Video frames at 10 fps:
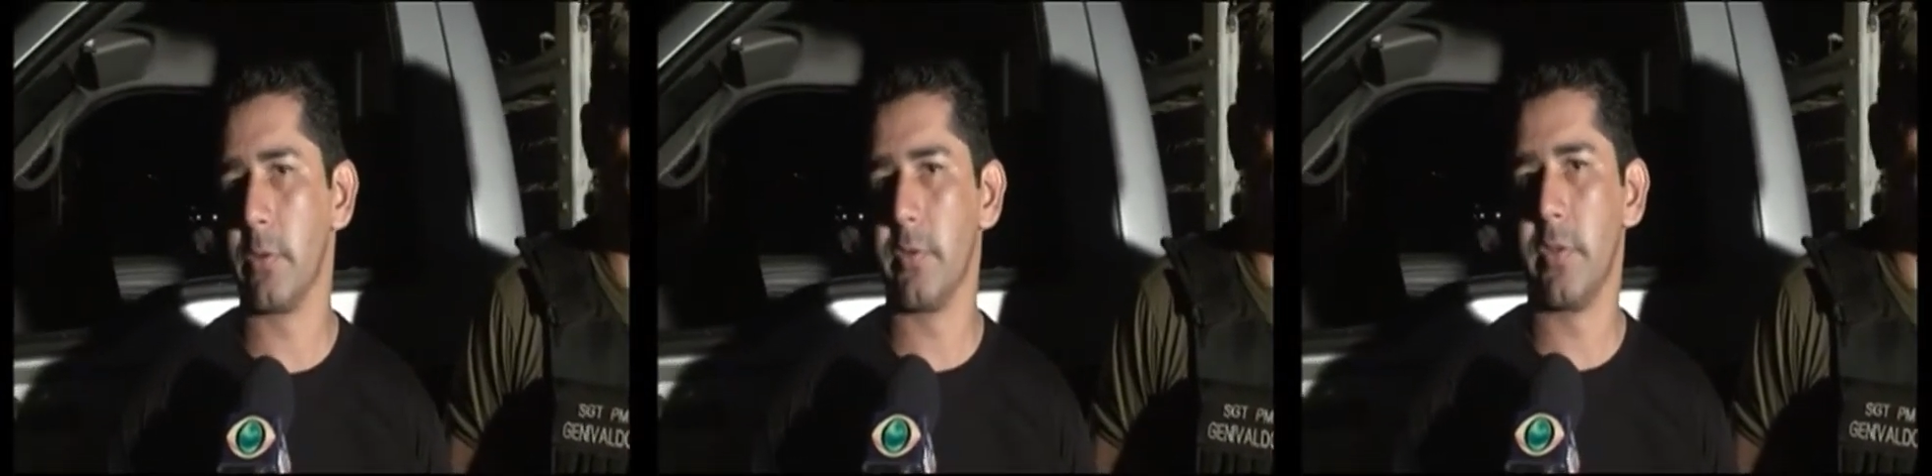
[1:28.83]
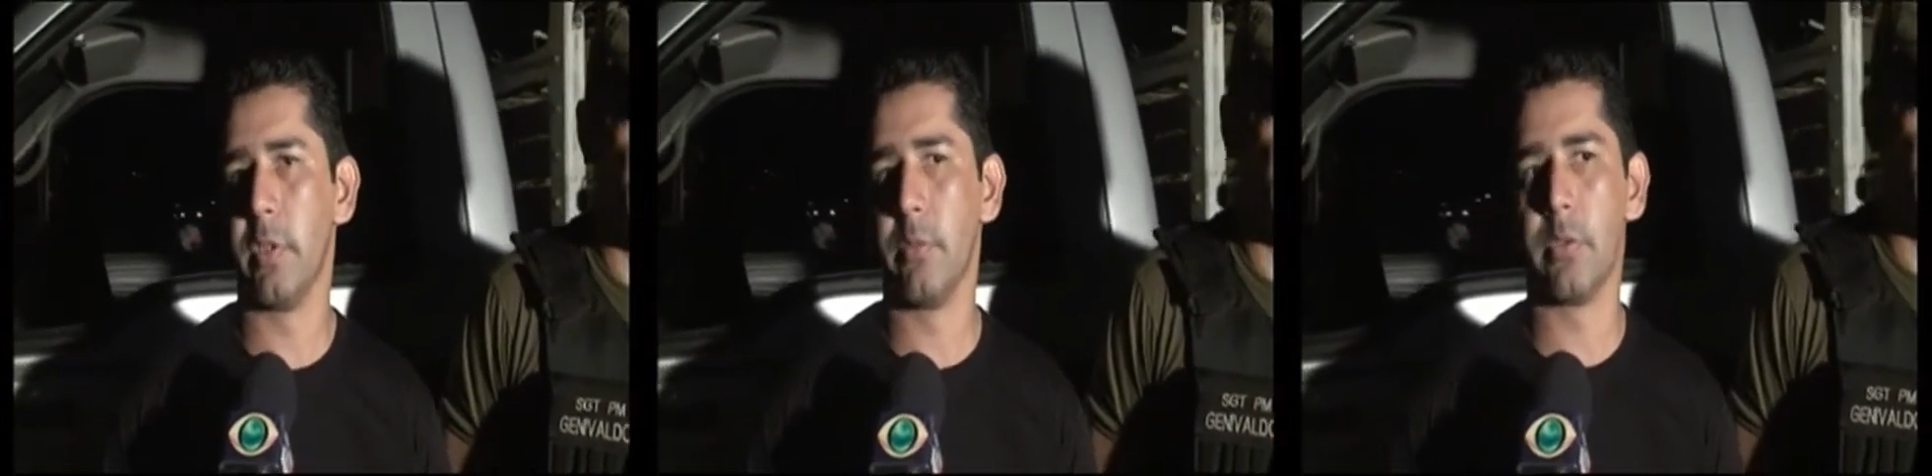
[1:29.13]

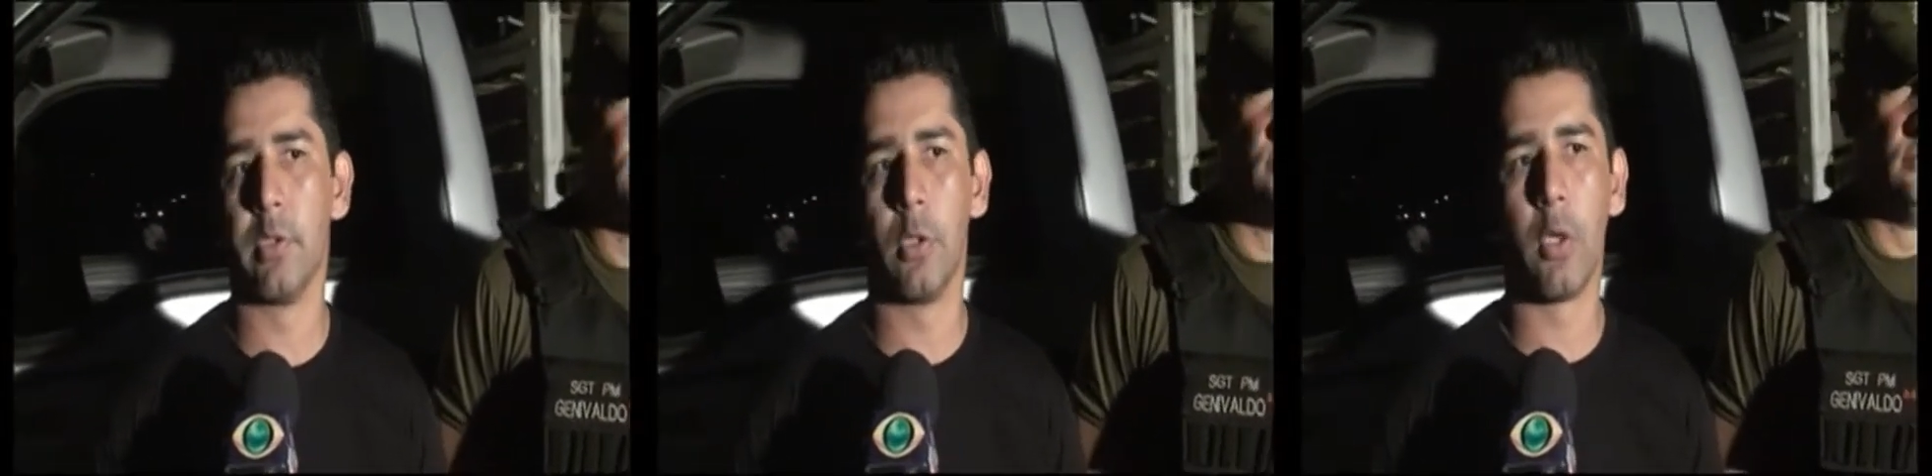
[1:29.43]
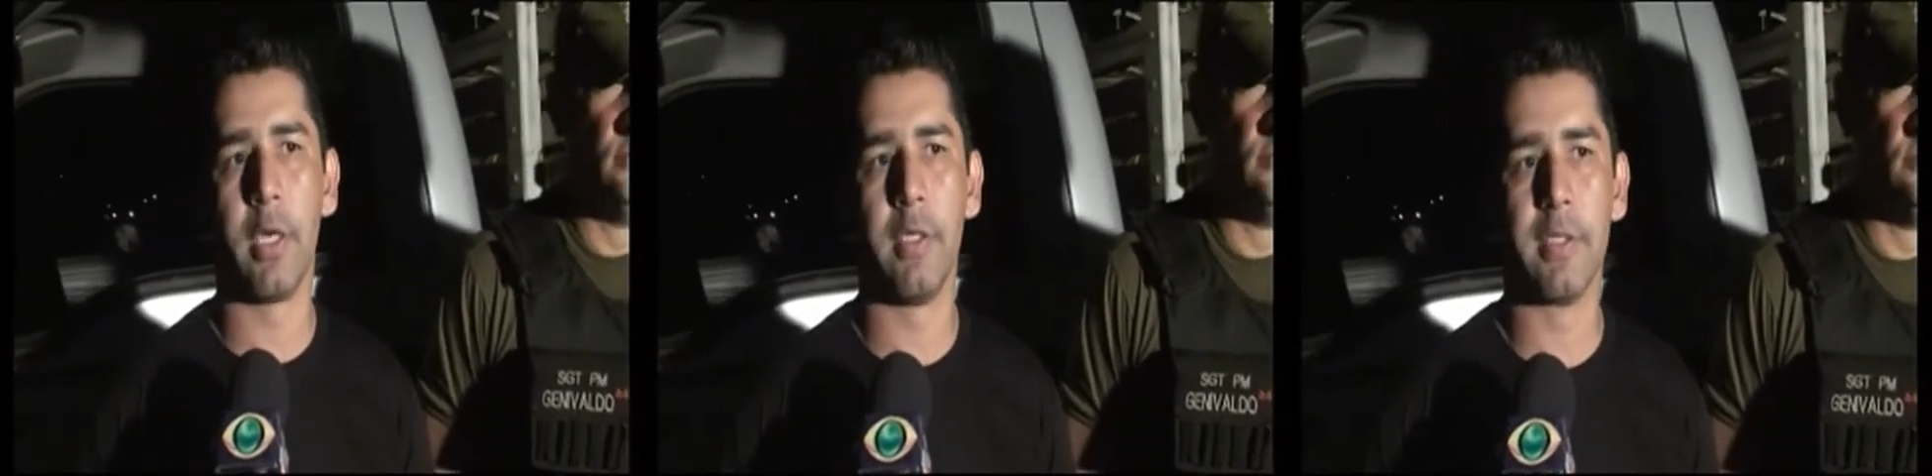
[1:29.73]
conseguimos
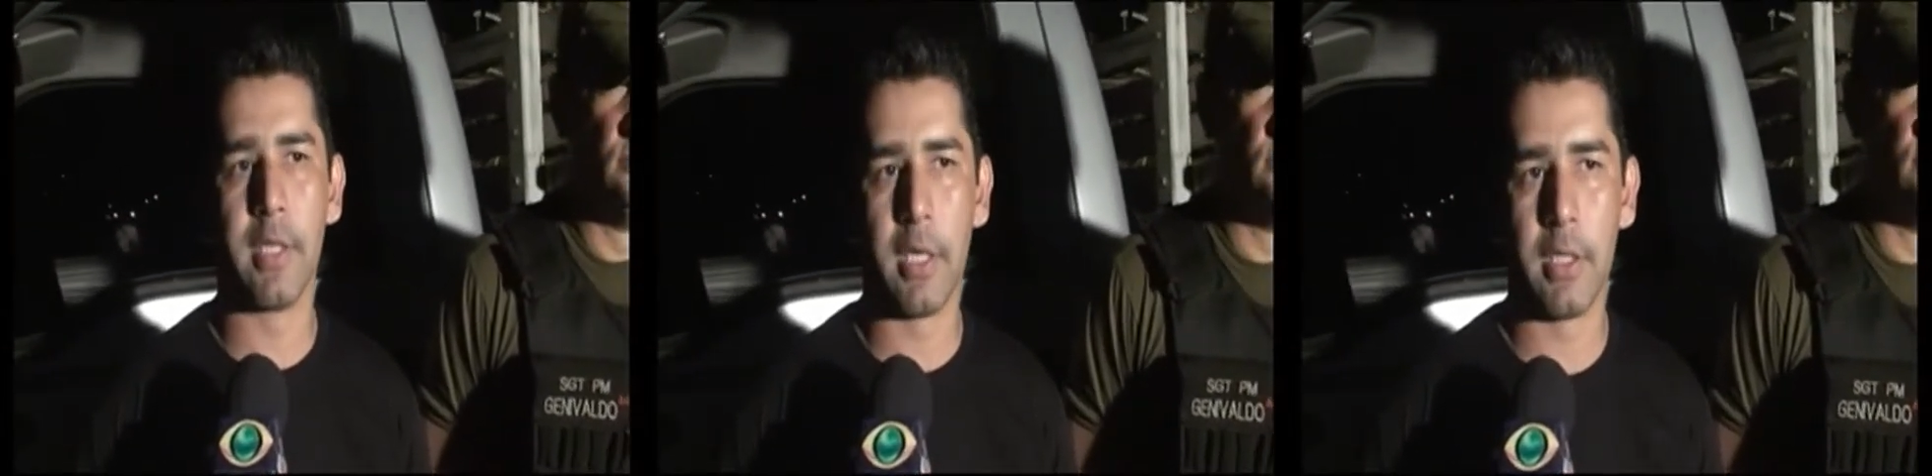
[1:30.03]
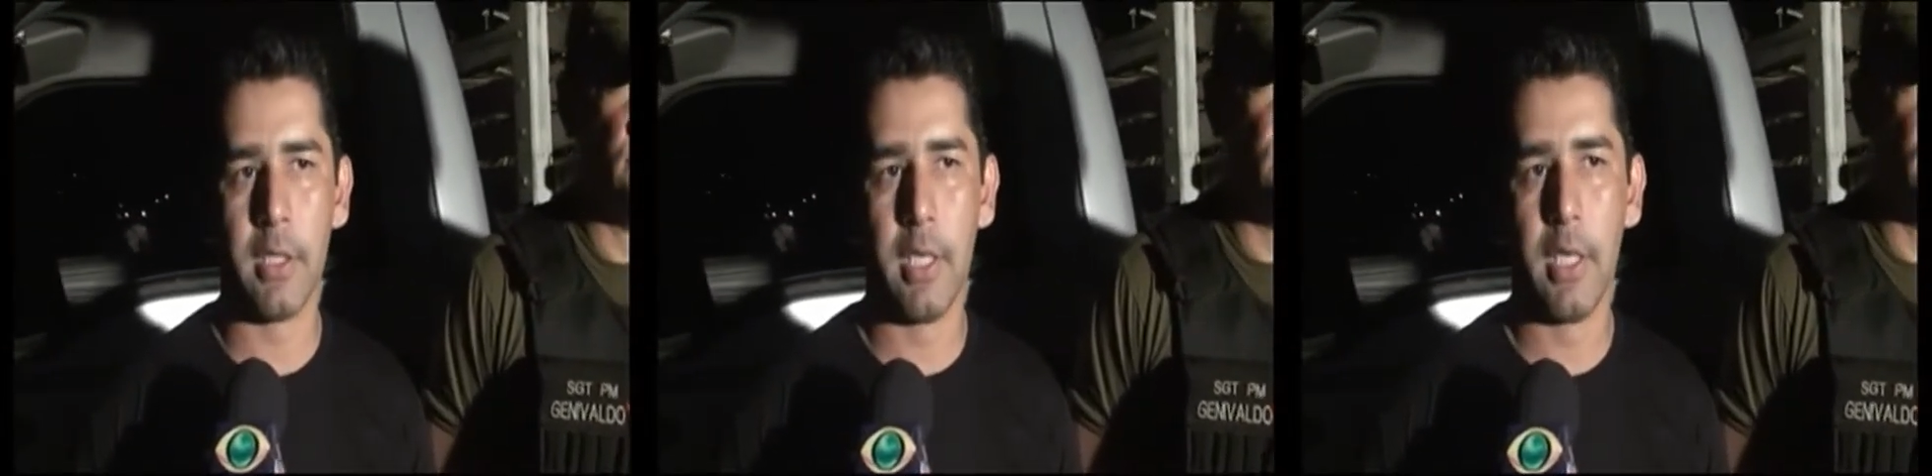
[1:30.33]
localizar